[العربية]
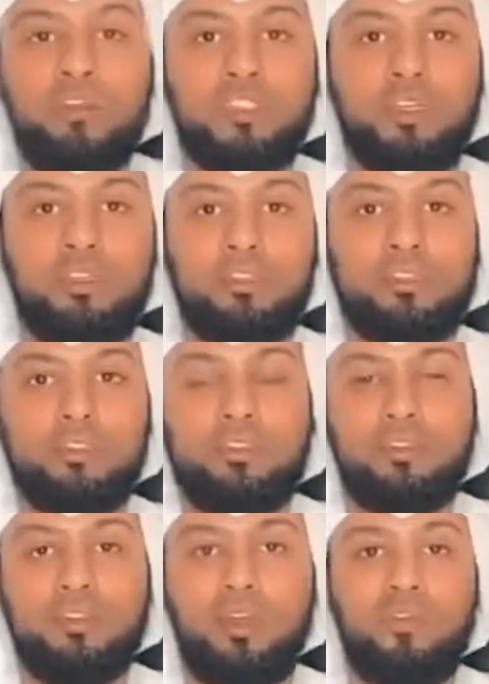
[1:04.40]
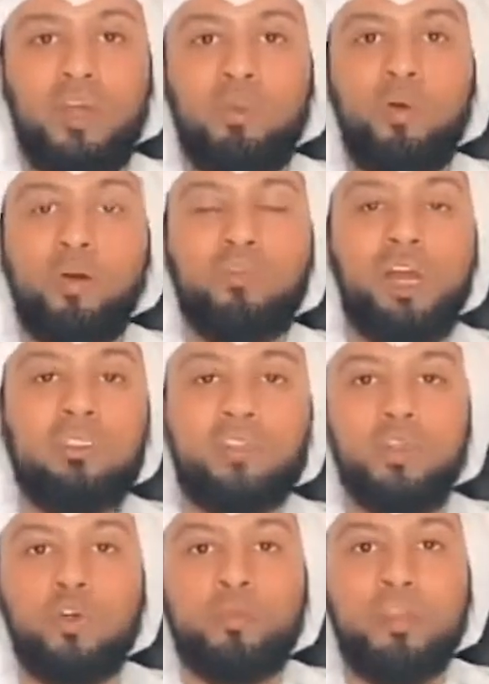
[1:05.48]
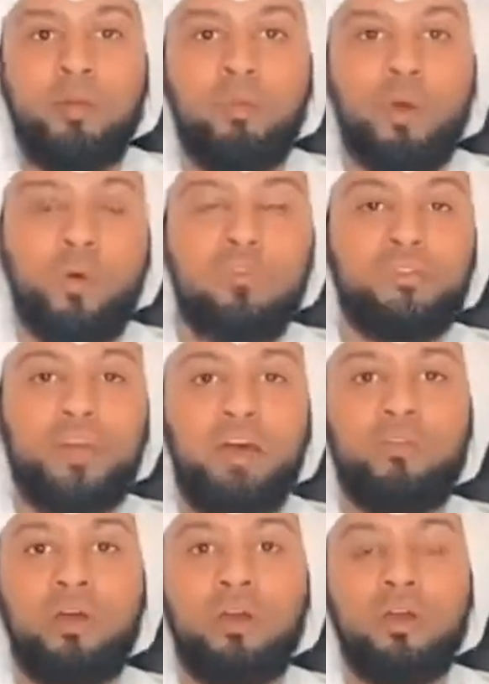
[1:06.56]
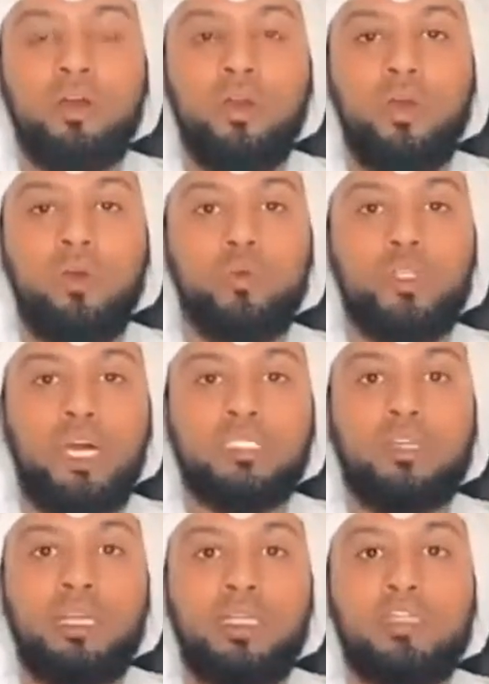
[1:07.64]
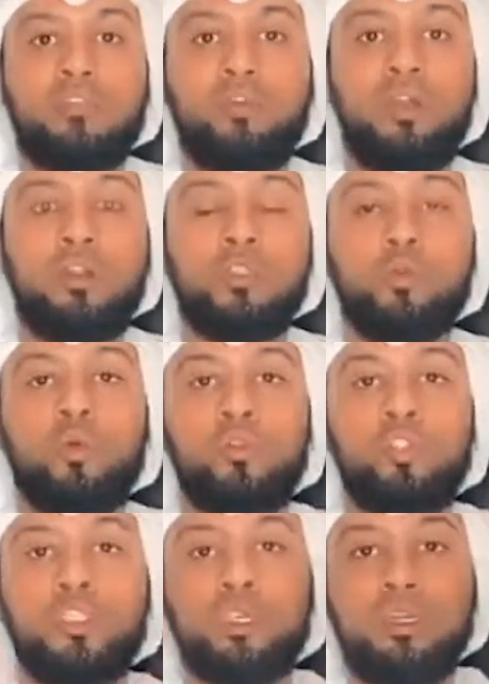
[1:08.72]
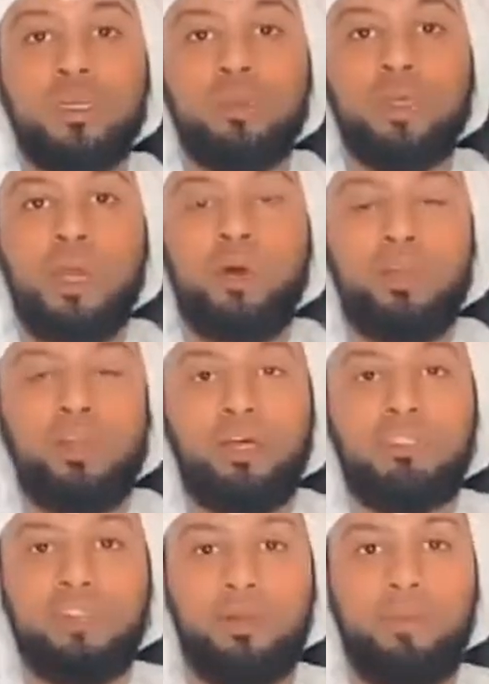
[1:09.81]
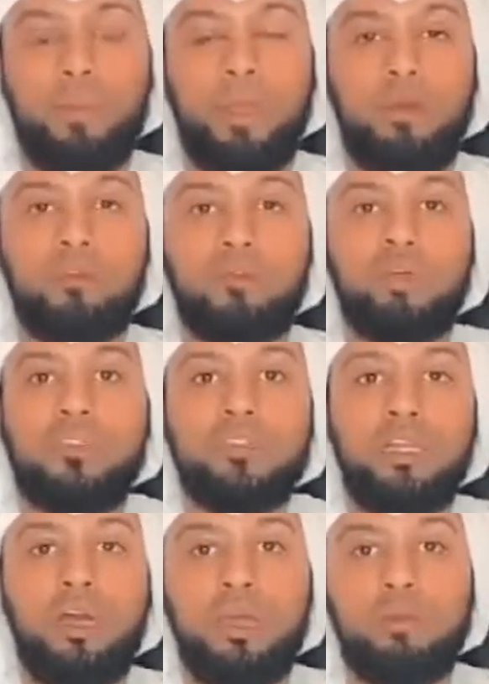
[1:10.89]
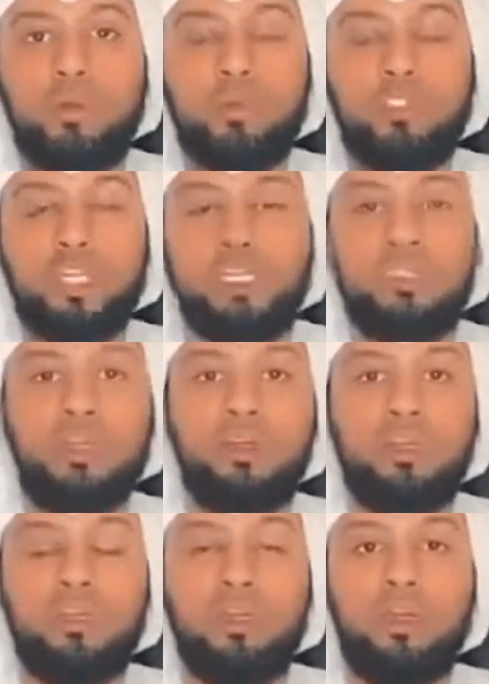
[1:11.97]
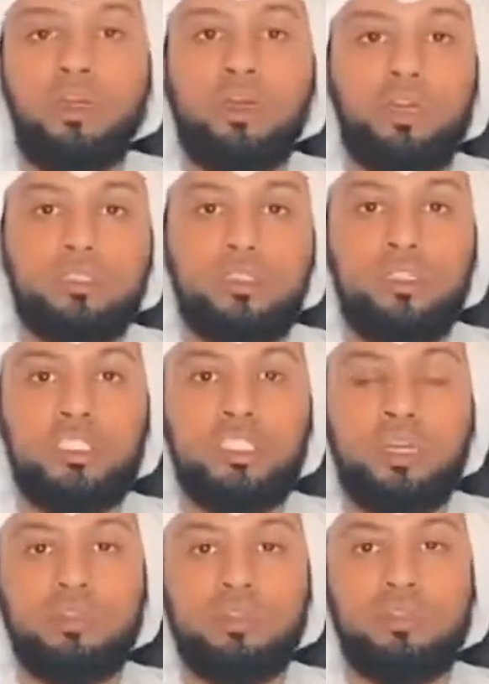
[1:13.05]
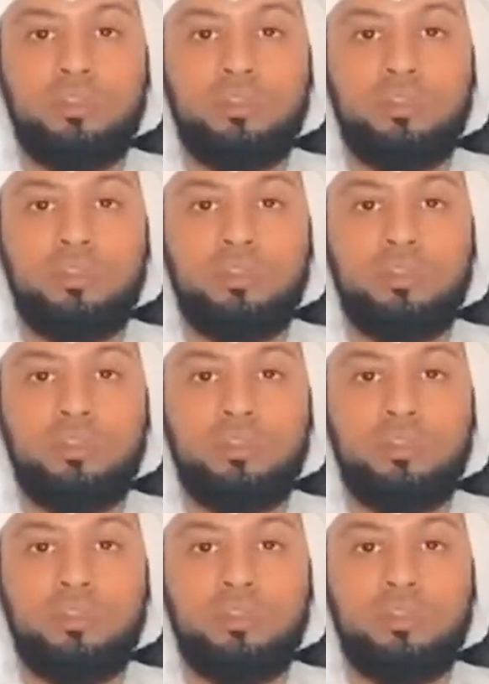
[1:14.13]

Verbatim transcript: نفسه فالموقف عادي يكون مثلا موقف تافه وتحصل رده فعلنا تكون جدا كبيره وهذا خطا فانت الان من وجهه نظري اقطعي الشر